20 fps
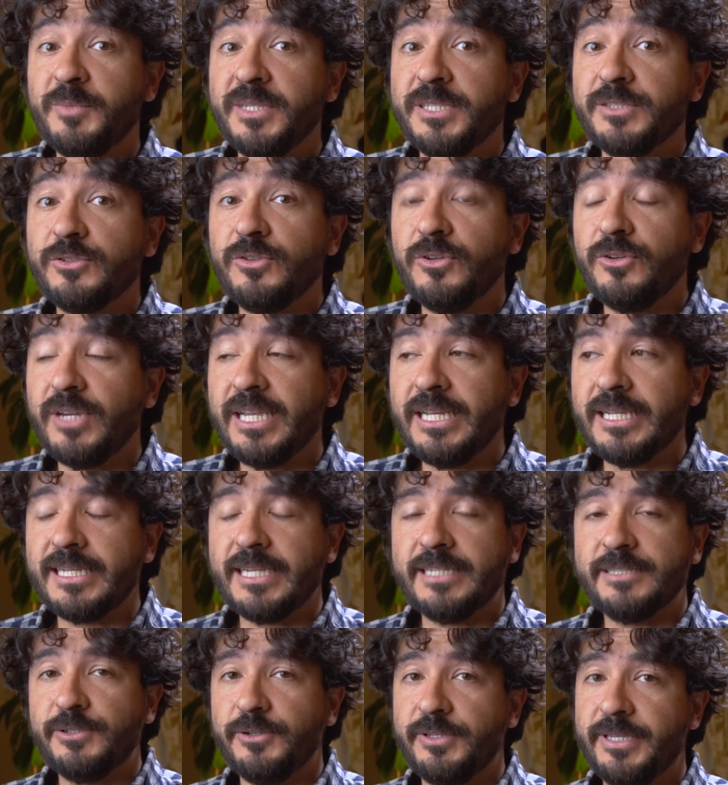visto el
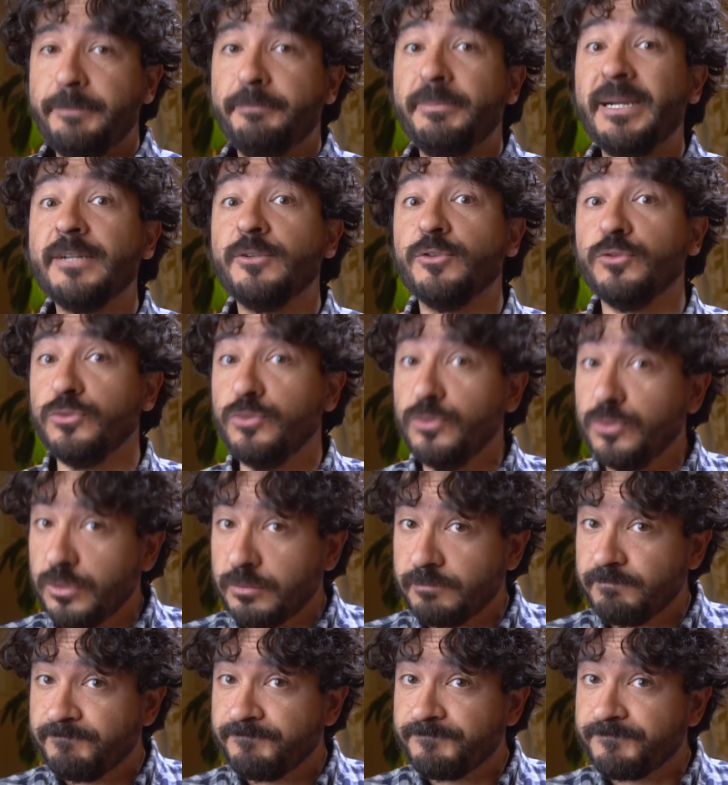caso de Panotour
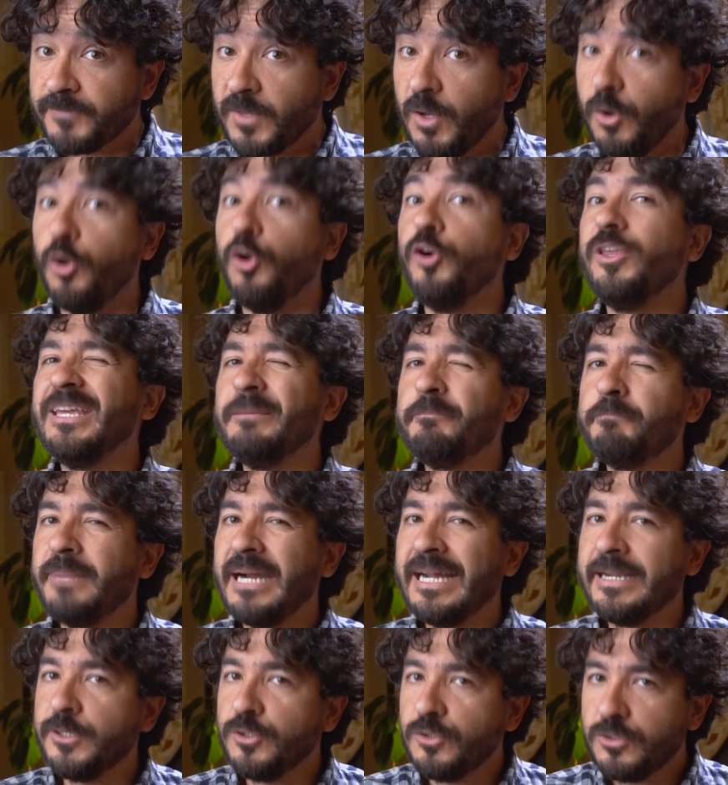o de
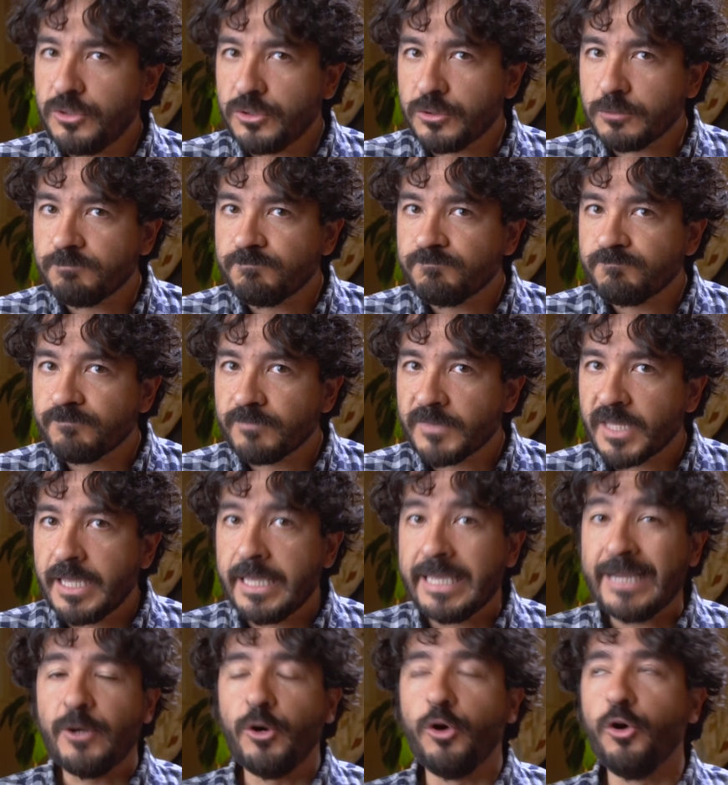Panono
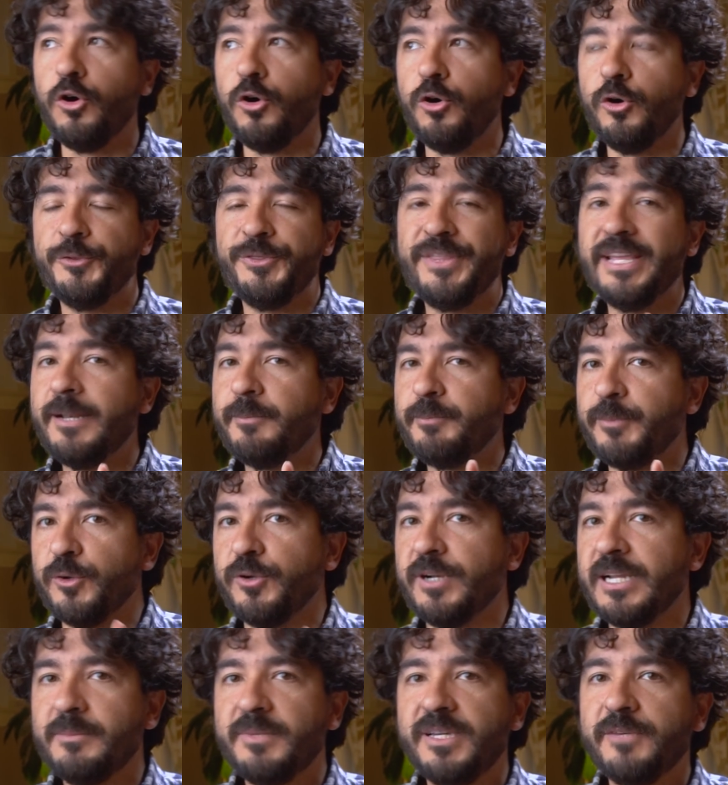o del
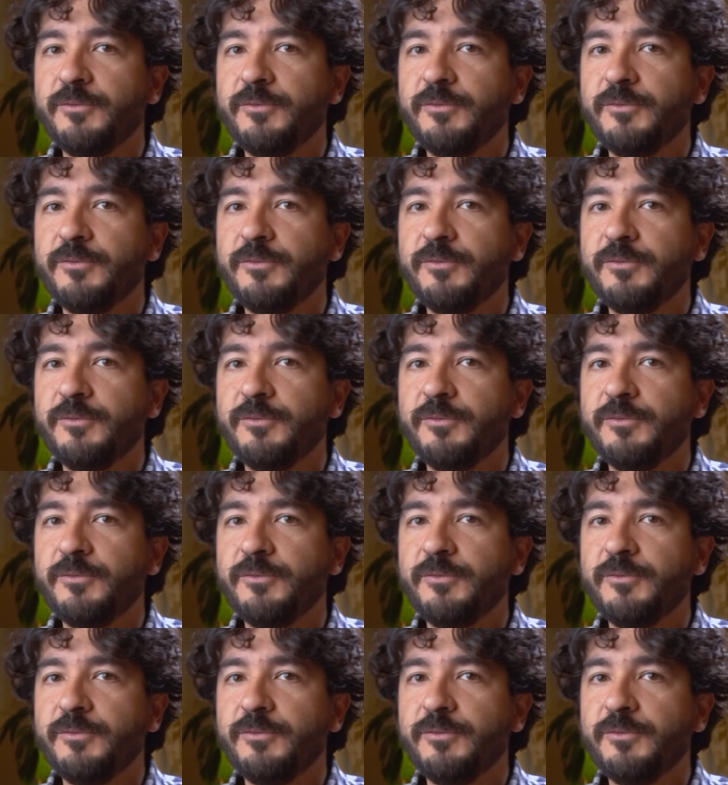programa